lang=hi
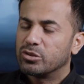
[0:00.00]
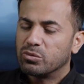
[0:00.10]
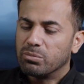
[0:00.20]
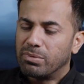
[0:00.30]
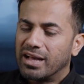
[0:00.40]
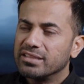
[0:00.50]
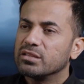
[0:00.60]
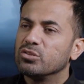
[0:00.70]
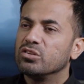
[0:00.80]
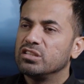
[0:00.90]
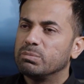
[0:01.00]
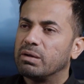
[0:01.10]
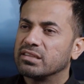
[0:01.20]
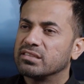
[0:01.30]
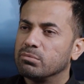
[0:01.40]
तो वो बात इतनी हो रही थी
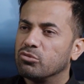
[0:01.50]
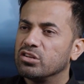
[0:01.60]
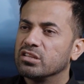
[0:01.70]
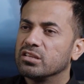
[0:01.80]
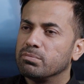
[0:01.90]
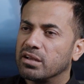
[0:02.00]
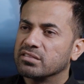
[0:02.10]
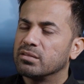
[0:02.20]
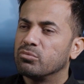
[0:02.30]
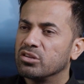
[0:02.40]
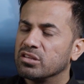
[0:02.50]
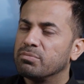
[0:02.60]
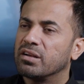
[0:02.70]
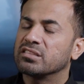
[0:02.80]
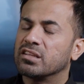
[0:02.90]
पाकिस्तान बॉलिंग की पाकिस्तान बॉलिंग की
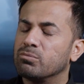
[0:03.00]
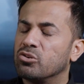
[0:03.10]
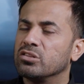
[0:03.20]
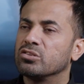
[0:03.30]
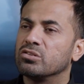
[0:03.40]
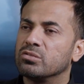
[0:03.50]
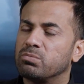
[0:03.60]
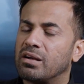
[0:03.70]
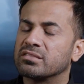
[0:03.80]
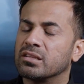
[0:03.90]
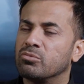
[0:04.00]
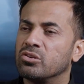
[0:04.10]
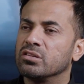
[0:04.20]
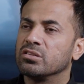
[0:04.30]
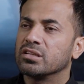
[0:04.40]
पाकिस्तान बॉलिंग की और पाकिस्तान
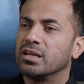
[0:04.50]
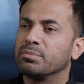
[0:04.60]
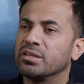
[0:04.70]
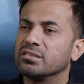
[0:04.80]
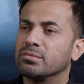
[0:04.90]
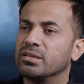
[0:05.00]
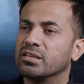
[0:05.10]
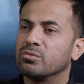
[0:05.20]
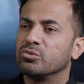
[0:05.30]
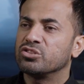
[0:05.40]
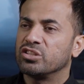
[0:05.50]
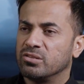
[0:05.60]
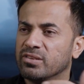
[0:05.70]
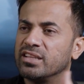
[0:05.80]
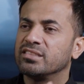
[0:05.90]
बॉलिंग की आप यही समझ लें कि वो शेर
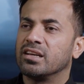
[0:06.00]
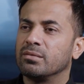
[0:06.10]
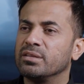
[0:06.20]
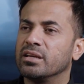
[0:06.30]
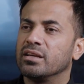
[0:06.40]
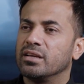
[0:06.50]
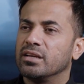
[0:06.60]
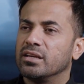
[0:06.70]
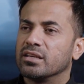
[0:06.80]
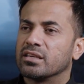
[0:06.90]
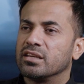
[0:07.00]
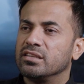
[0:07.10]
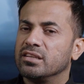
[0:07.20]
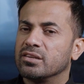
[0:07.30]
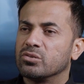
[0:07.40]
वाला हिसाब ही है कि
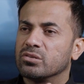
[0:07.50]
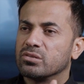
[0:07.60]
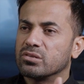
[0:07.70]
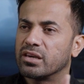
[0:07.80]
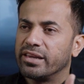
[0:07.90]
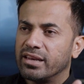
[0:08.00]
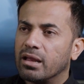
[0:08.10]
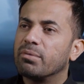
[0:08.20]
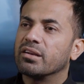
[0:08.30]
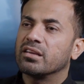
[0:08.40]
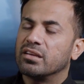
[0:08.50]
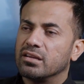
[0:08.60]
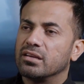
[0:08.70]
इंडिया को खेलना पड़ गया